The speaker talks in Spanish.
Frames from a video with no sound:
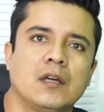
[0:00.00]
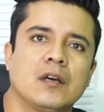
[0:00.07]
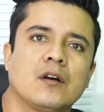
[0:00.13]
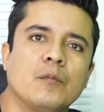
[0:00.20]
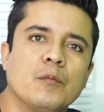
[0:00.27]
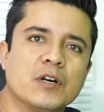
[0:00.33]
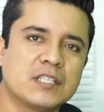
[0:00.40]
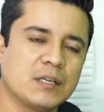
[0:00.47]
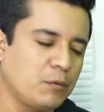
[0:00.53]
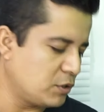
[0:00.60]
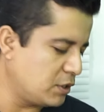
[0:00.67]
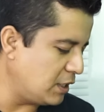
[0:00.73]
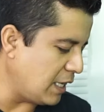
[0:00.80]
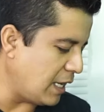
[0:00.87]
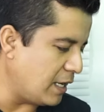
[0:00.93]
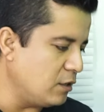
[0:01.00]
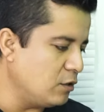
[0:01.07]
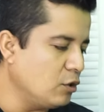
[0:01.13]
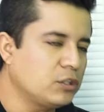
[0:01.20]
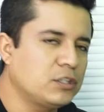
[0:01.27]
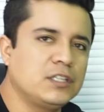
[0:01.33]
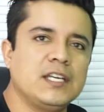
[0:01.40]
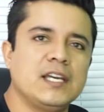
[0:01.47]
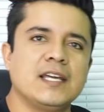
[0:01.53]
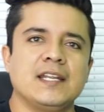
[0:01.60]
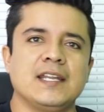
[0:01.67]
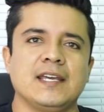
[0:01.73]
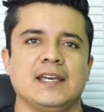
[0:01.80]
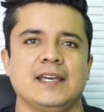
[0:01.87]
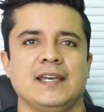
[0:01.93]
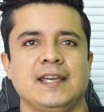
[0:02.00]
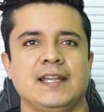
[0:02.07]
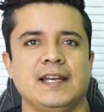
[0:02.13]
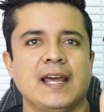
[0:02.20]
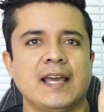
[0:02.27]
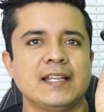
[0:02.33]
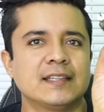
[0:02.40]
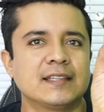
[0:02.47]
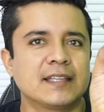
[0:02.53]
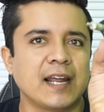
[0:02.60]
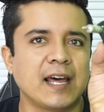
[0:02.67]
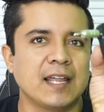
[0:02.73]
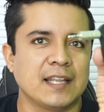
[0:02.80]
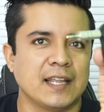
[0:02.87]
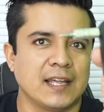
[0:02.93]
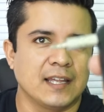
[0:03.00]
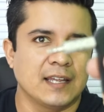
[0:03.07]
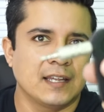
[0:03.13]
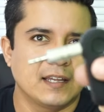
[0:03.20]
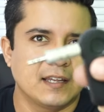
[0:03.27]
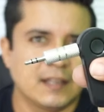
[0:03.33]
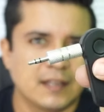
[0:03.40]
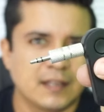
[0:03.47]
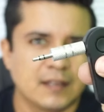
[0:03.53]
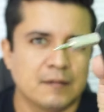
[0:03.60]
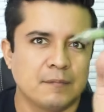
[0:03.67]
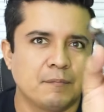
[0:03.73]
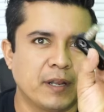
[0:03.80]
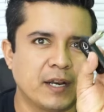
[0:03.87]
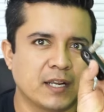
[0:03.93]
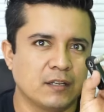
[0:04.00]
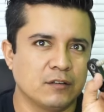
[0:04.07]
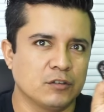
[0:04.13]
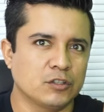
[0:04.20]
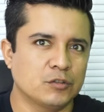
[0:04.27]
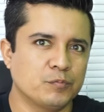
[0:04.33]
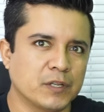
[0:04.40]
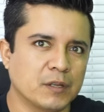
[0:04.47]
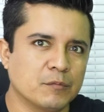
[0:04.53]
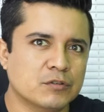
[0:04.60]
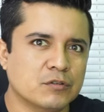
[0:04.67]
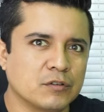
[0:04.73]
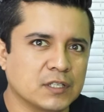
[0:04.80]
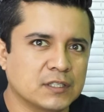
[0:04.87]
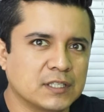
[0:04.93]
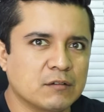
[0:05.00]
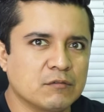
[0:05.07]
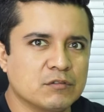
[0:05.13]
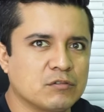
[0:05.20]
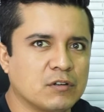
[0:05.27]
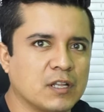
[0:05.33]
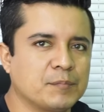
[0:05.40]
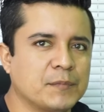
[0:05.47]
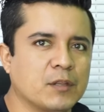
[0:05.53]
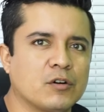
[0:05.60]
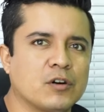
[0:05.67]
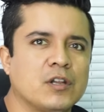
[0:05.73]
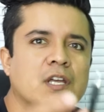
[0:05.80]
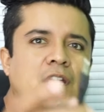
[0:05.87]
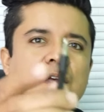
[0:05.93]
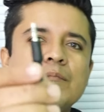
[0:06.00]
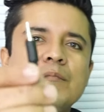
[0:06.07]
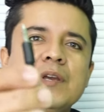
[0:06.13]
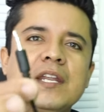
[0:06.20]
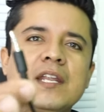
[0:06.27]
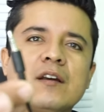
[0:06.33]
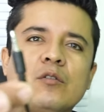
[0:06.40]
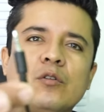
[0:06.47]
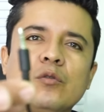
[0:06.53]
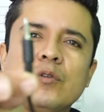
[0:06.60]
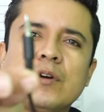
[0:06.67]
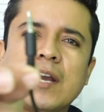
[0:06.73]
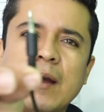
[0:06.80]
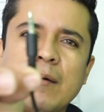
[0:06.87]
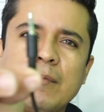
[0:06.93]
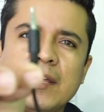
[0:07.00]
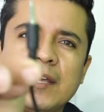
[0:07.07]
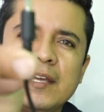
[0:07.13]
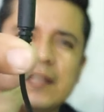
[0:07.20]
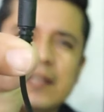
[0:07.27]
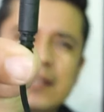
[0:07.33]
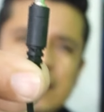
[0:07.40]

Como esta bocina no tiene eh, la entrada para que nosotros podamos conectar nuestro adaptador, viene con un cable